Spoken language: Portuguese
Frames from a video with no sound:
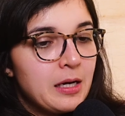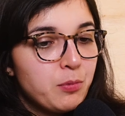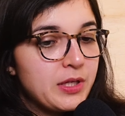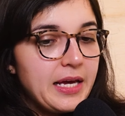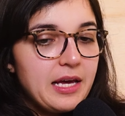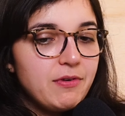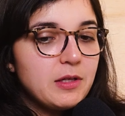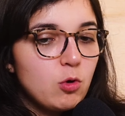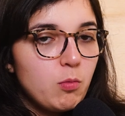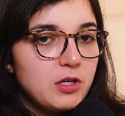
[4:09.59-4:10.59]
Porque
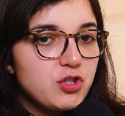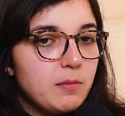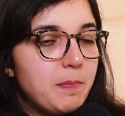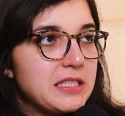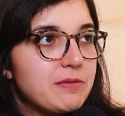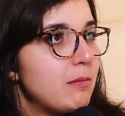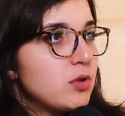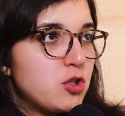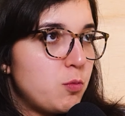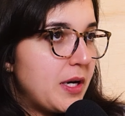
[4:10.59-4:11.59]
eventualmente a empresa vai
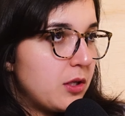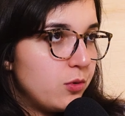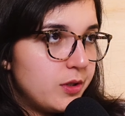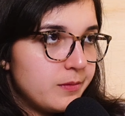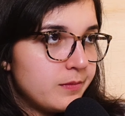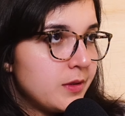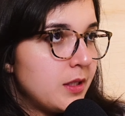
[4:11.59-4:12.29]
mudar de operadora.